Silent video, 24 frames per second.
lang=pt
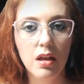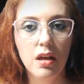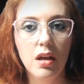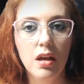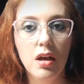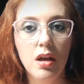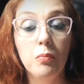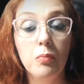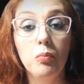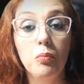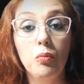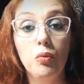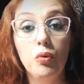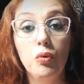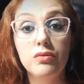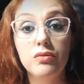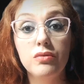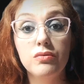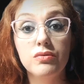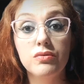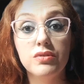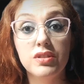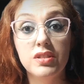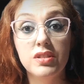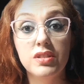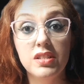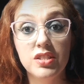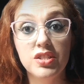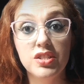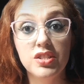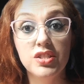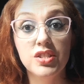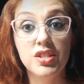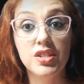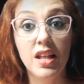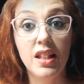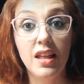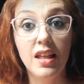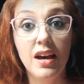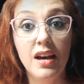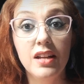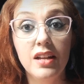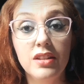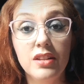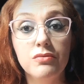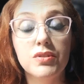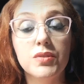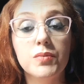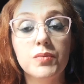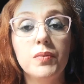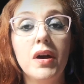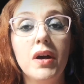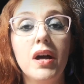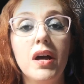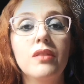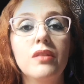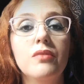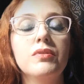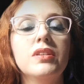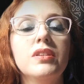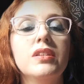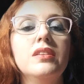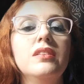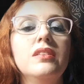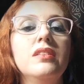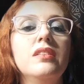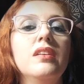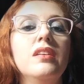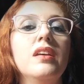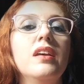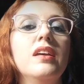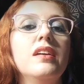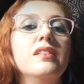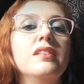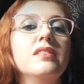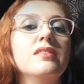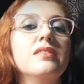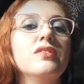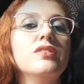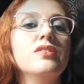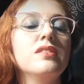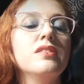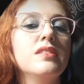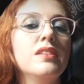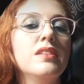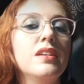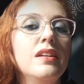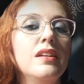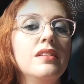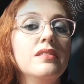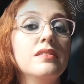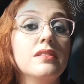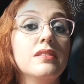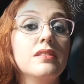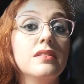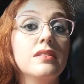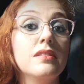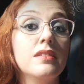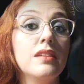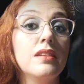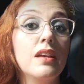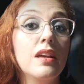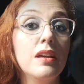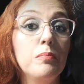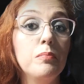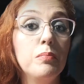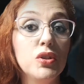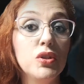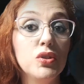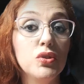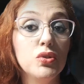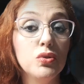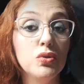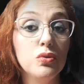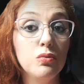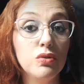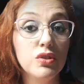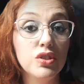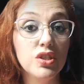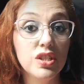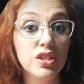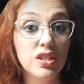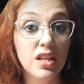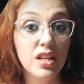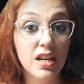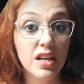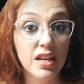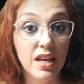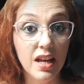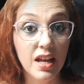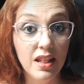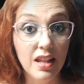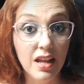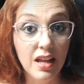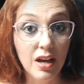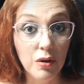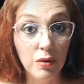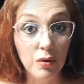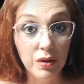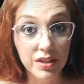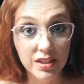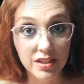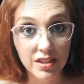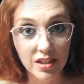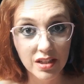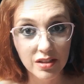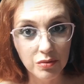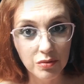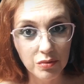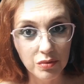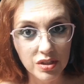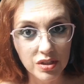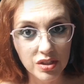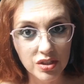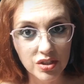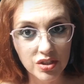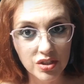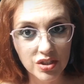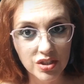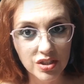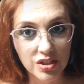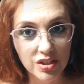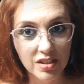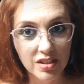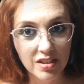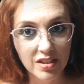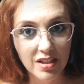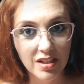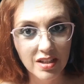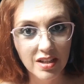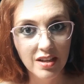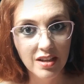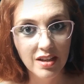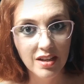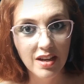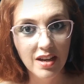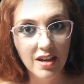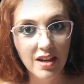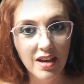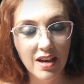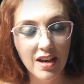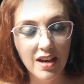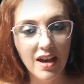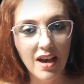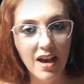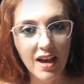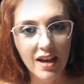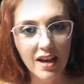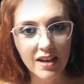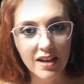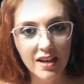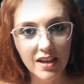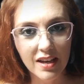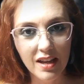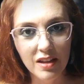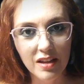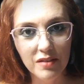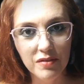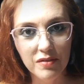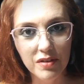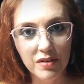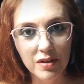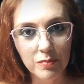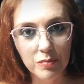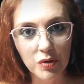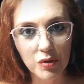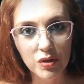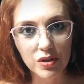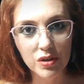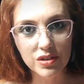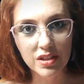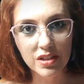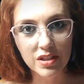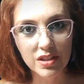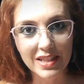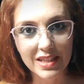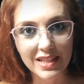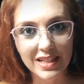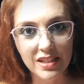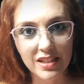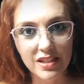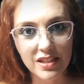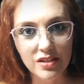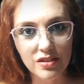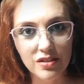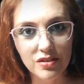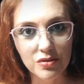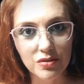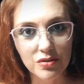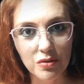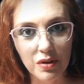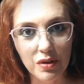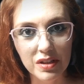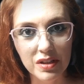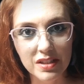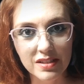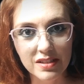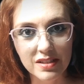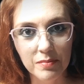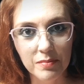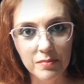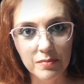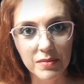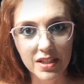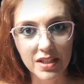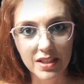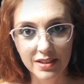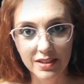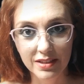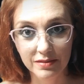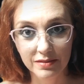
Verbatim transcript: Muitos destes relatos falam que estes seres sempre surgem naquela hora da noite, aquela famosa três horas da manhã,